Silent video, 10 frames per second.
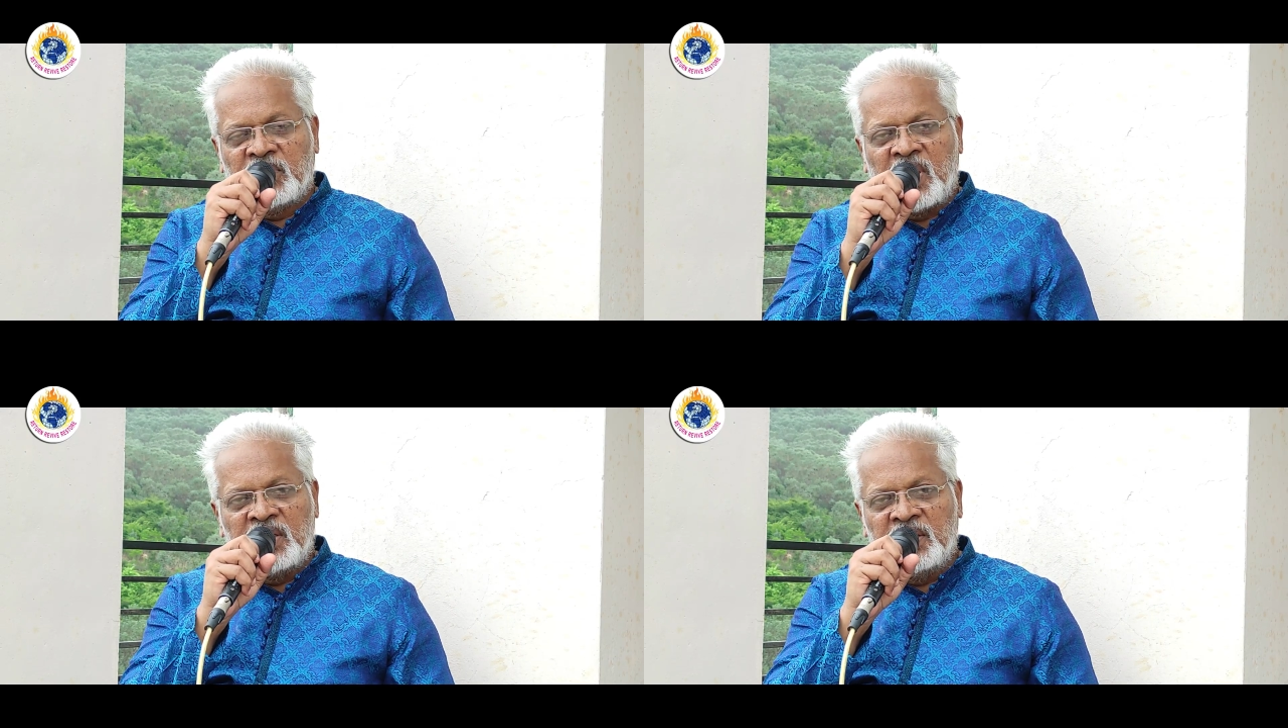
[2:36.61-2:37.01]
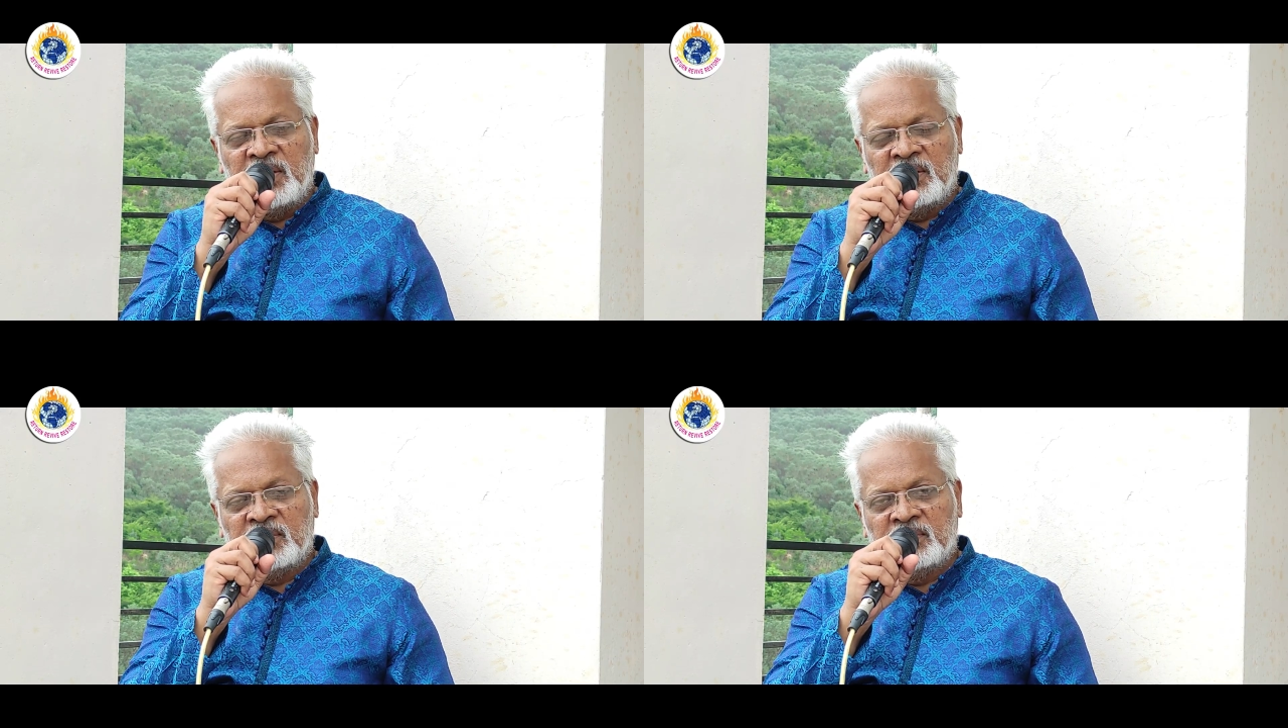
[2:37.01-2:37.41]
కానీ
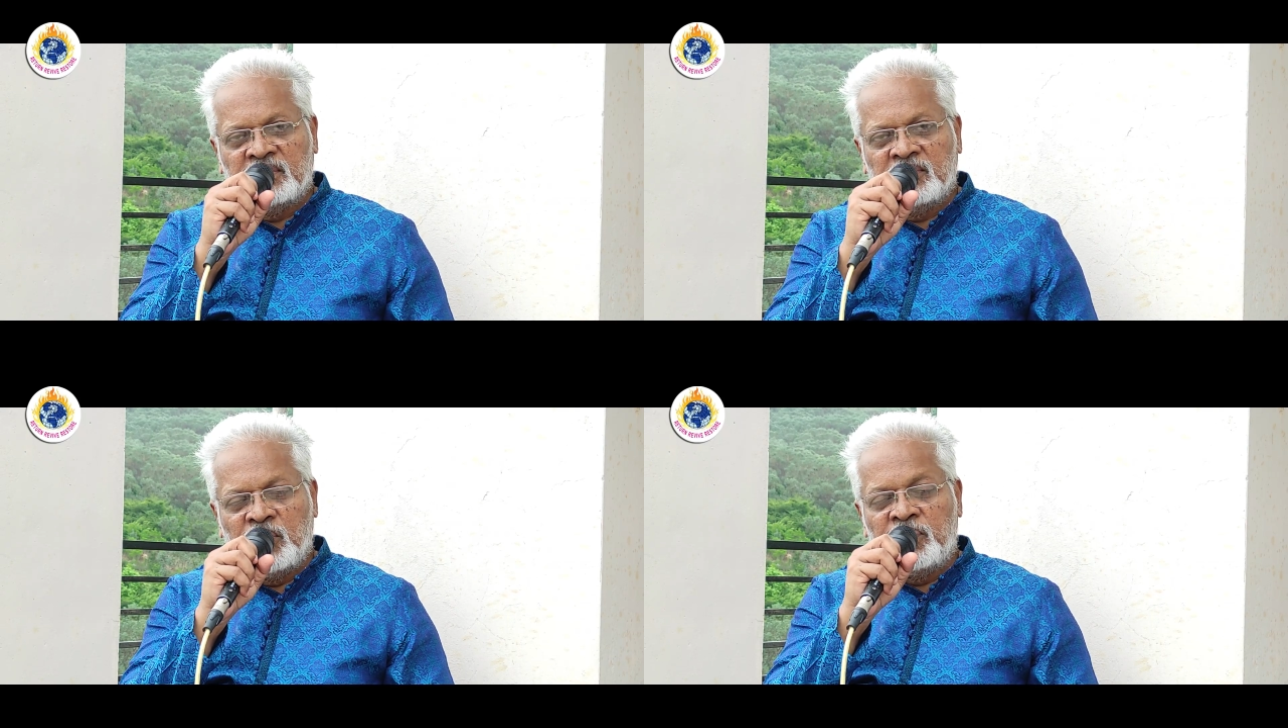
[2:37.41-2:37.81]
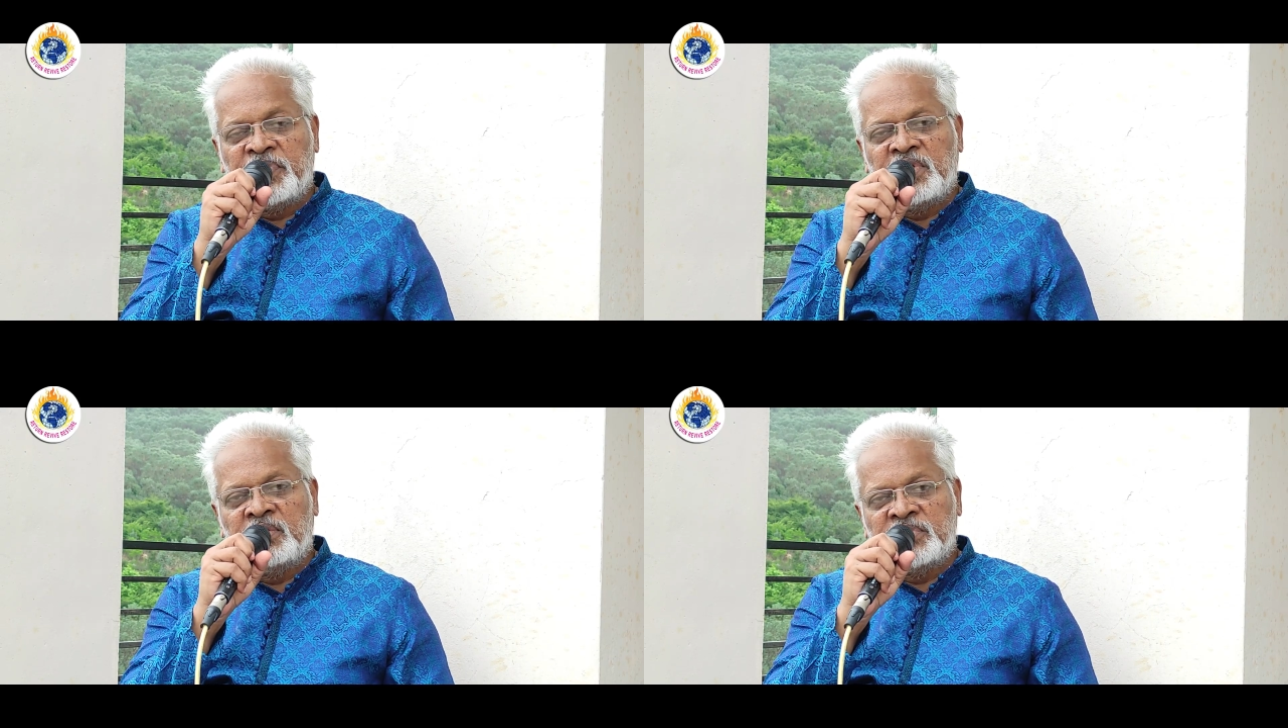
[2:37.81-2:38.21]

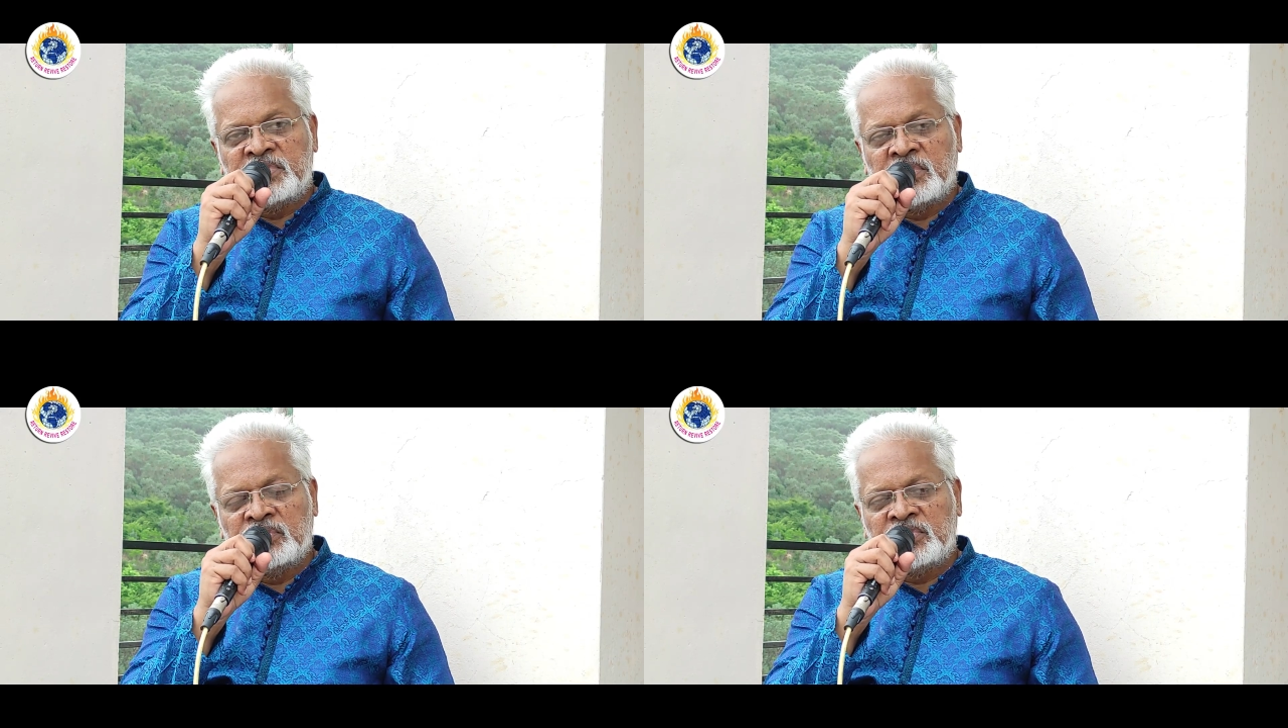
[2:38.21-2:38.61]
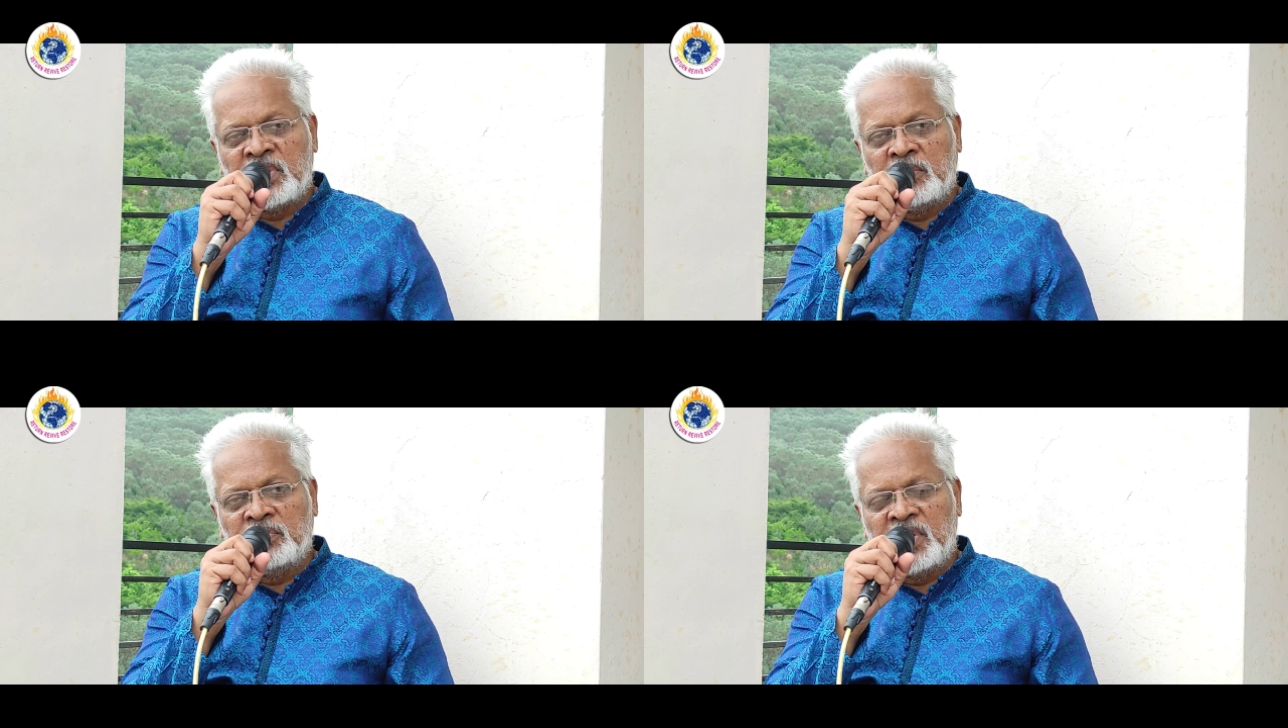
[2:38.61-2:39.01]
ముప్పై ఎనిమిది
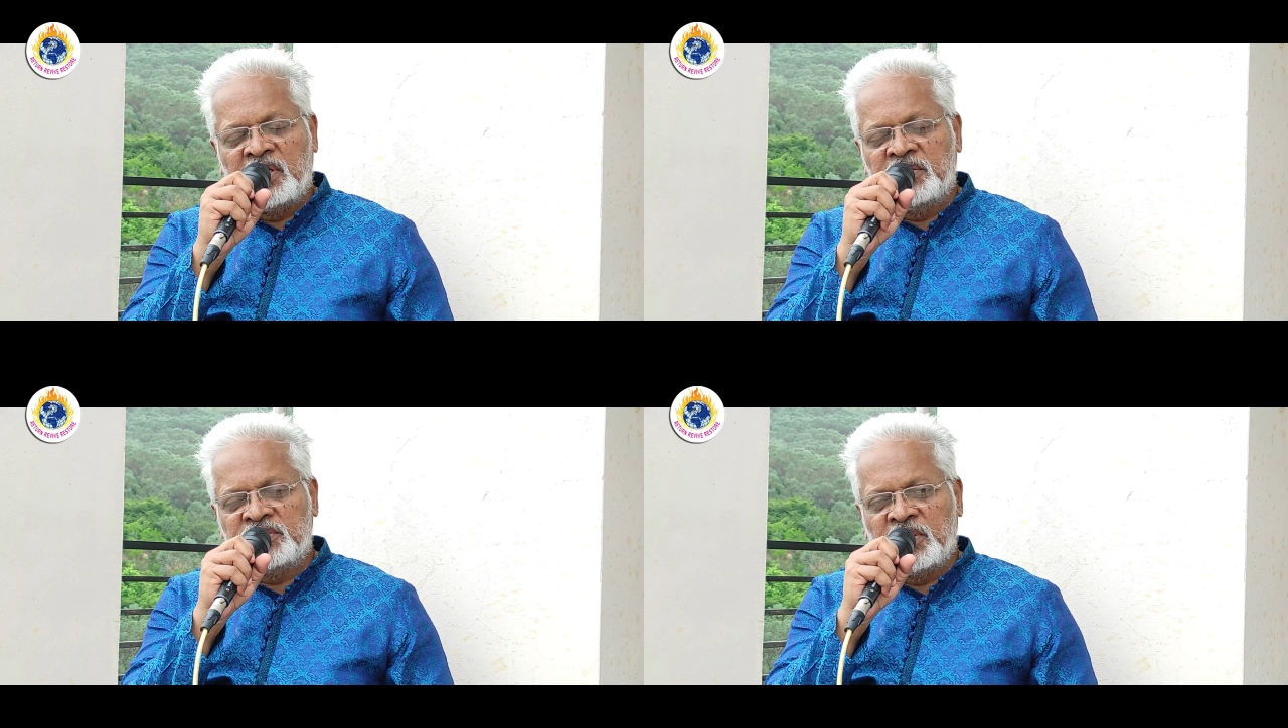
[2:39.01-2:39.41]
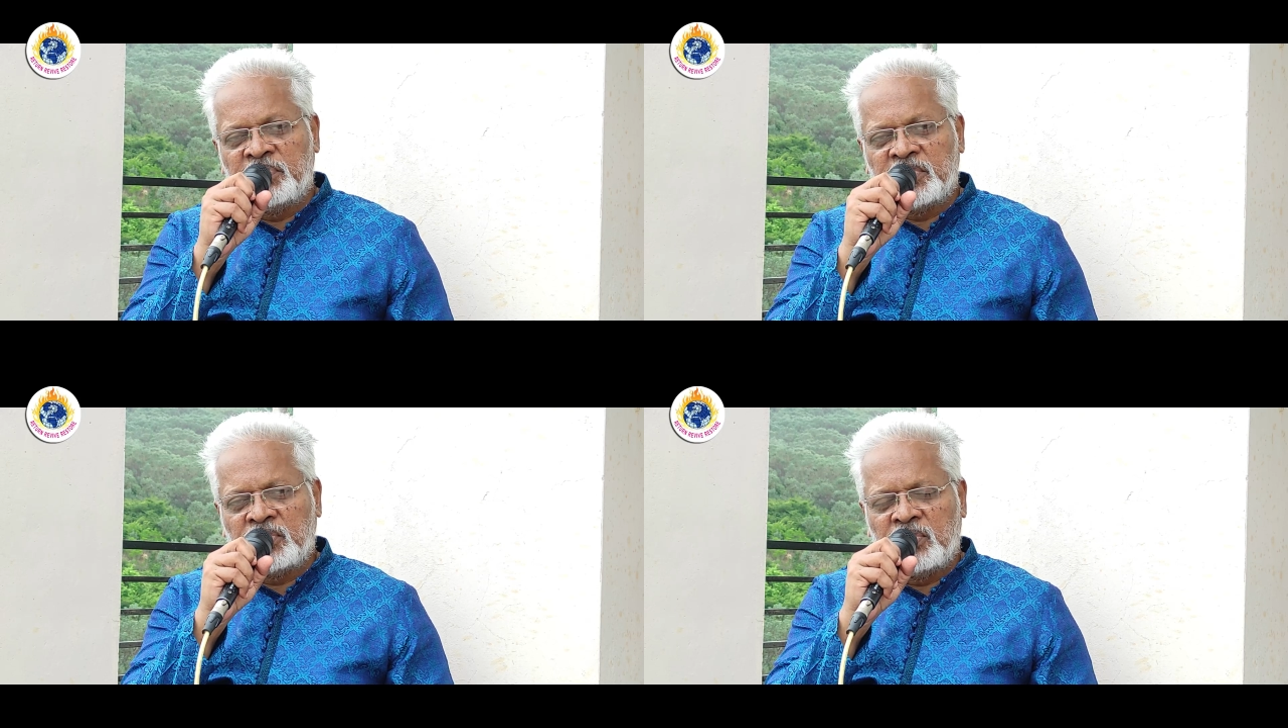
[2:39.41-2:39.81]
సంవత్సరాలు ఆయన
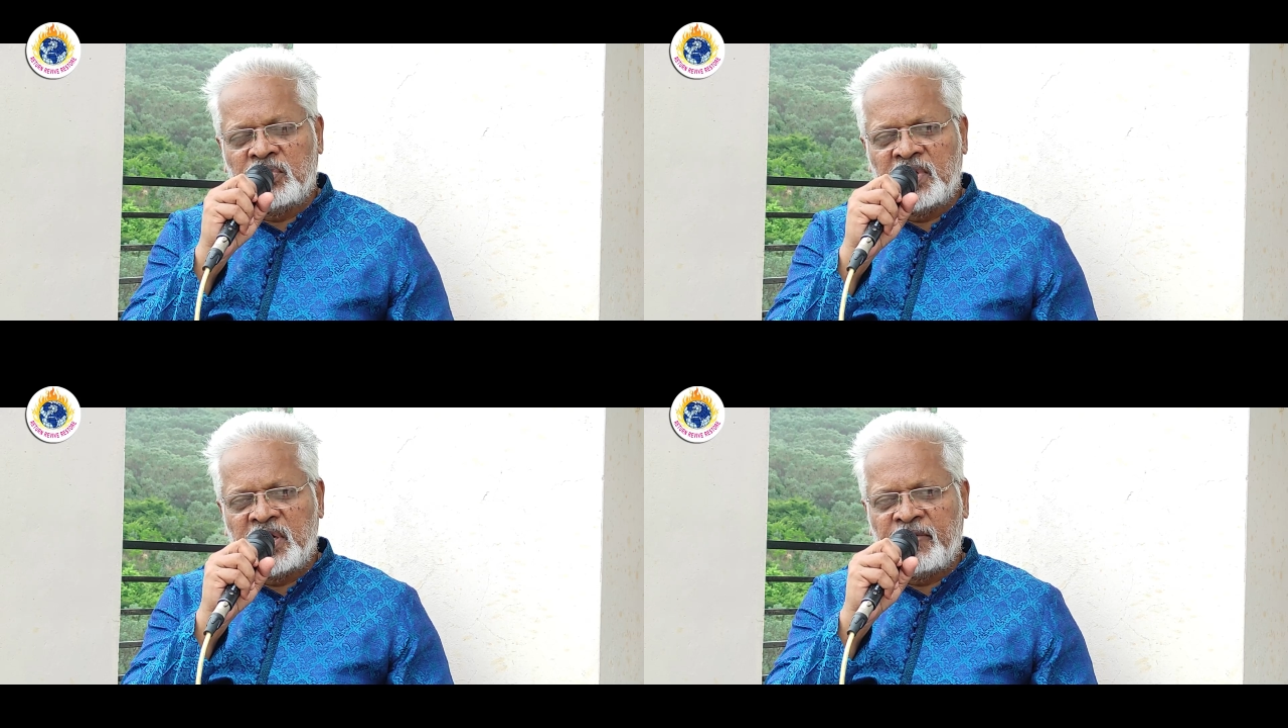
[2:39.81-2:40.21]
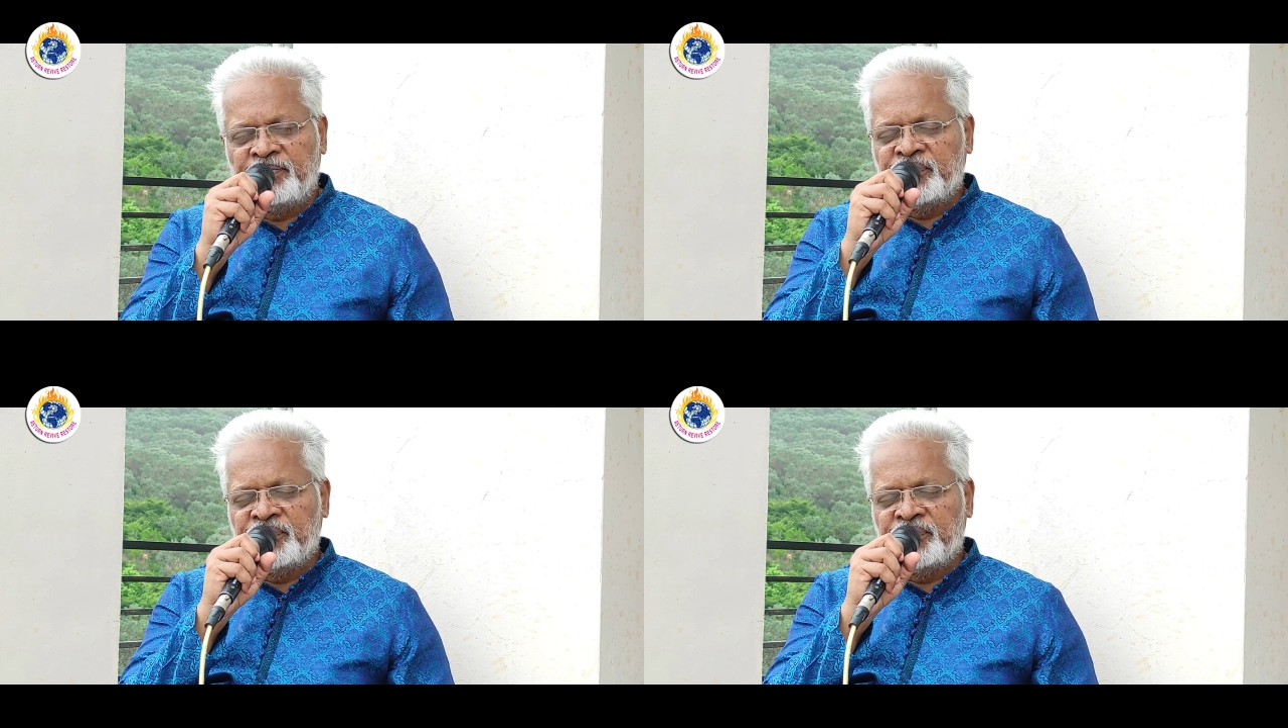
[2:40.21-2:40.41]
చేపట్టుకోకుండా